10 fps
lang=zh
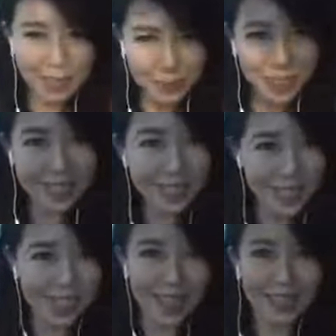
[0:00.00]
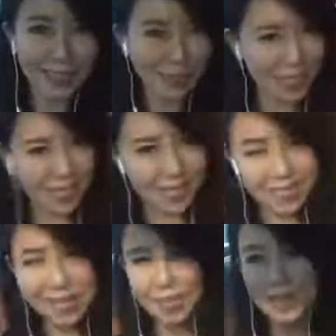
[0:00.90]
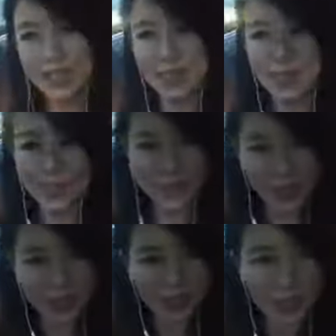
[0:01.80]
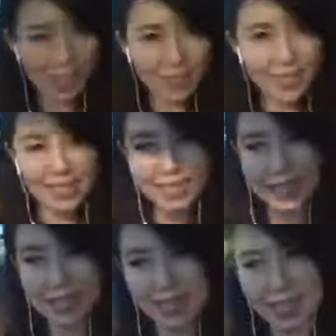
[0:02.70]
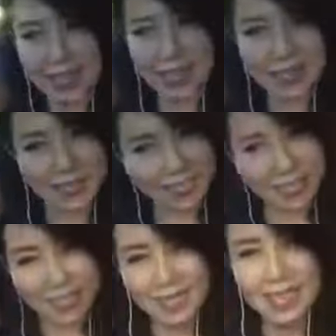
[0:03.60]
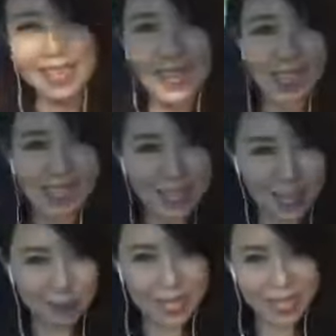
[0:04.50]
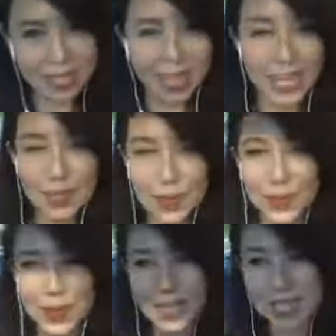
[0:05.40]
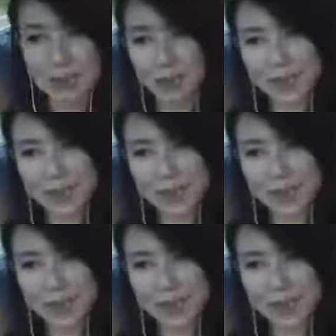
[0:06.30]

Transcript: 不急着教，不急着教，主要就是了解性格，要去看他们的态度，那慢